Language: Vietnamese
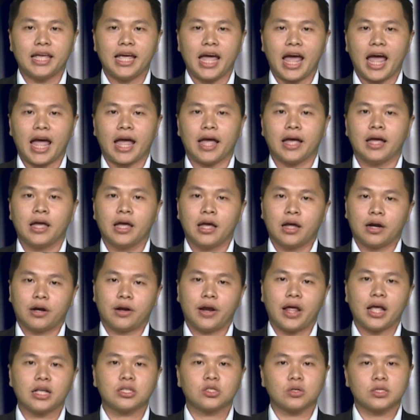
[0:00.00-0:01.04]
Liga,
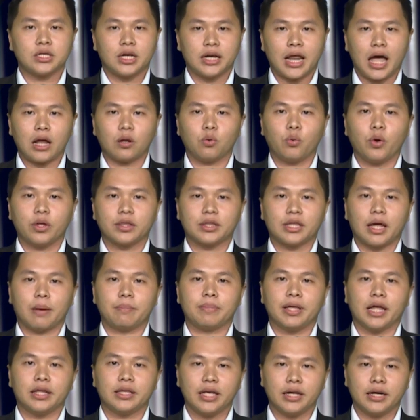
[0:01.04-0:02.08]
Real Sociedad quyết
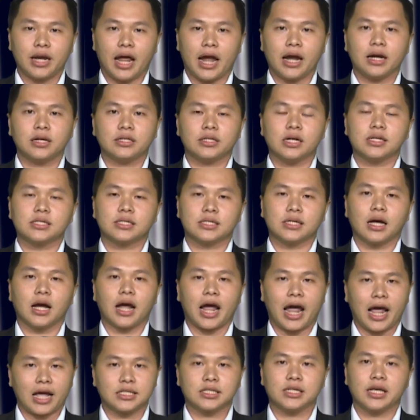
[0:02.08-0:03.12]
tâm giành chiến thắng trên
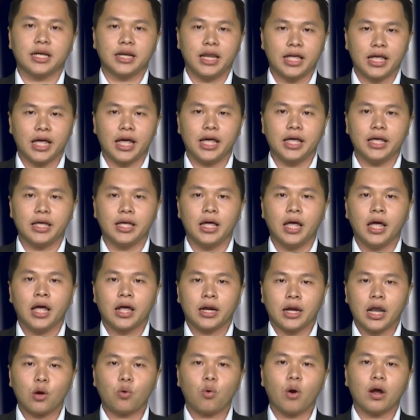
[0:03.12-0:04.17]
sân ACDE
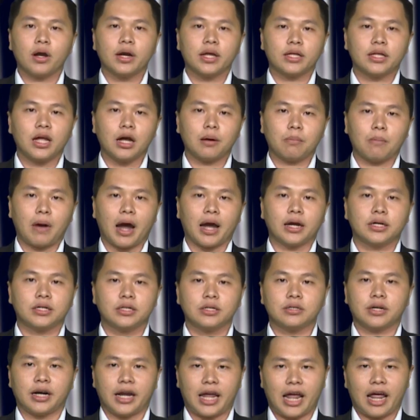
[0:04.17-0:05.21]
để quên đi thất bại
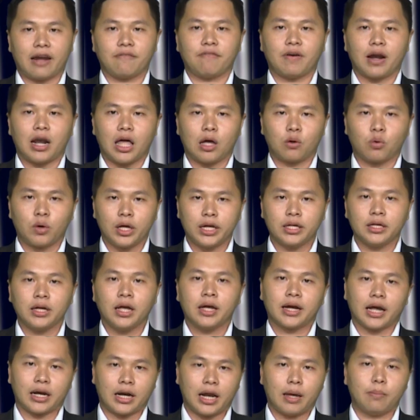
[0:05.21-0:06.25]
trước Real Valladolid
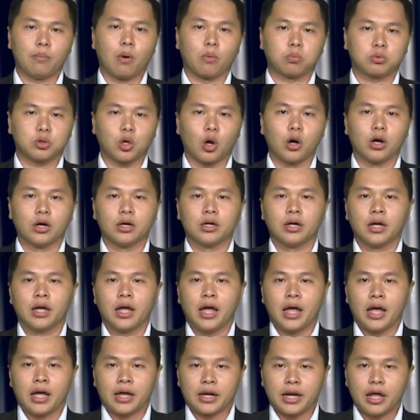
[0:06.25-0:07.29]
cách đây một tuần.
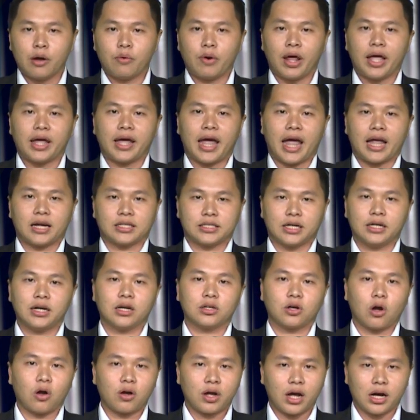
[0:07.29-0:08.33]
Điều này càng trở
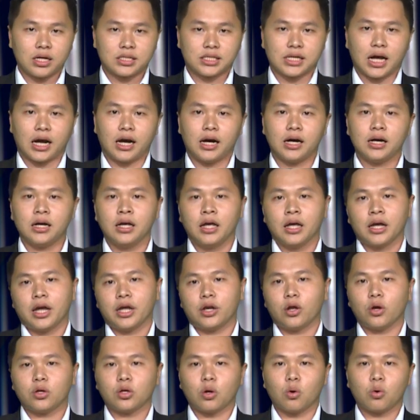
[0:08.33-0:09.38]
nên có cơ sở
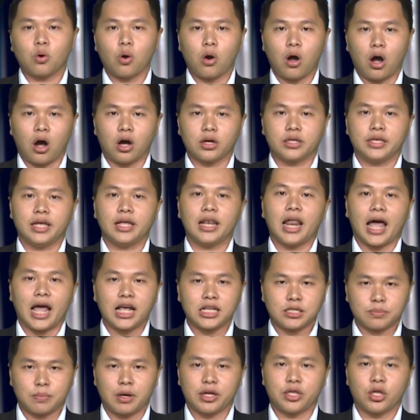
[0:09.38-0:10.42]
khi đối thủ của họ chỉ là
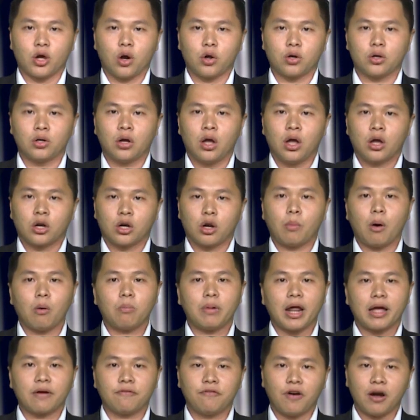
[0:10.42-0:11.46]
Espanyol, đội
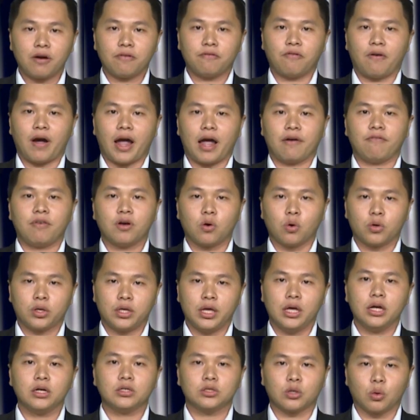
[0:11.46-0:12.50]
bóng đang vất vả với cuộc
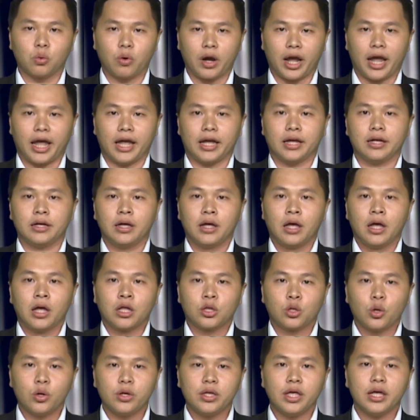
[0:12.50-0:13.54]
chiến trụ hạng.
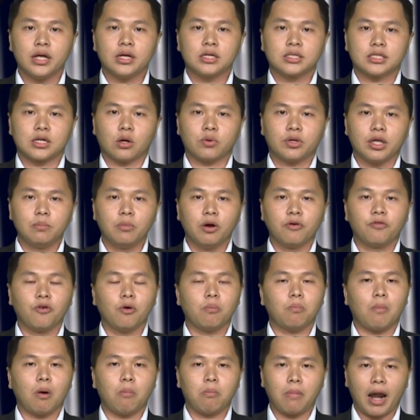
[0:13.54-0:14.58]
Tuy nhiên, sau 90
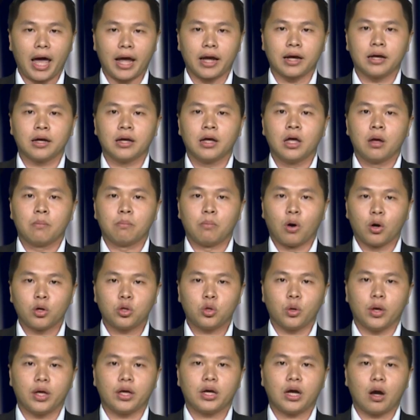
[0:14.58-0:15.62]
phút bóng lăn, mọi
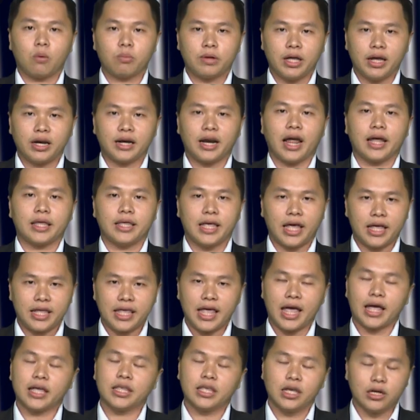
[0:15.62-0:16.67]
chuyện không diễn ra dễ
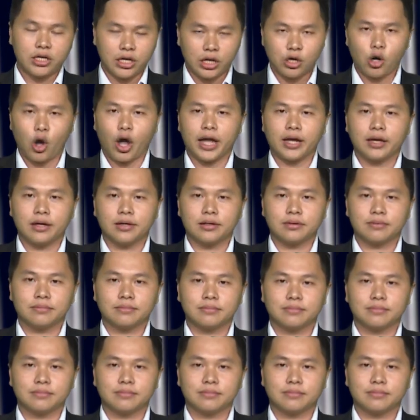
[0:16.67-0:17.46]
dàng như dự đoán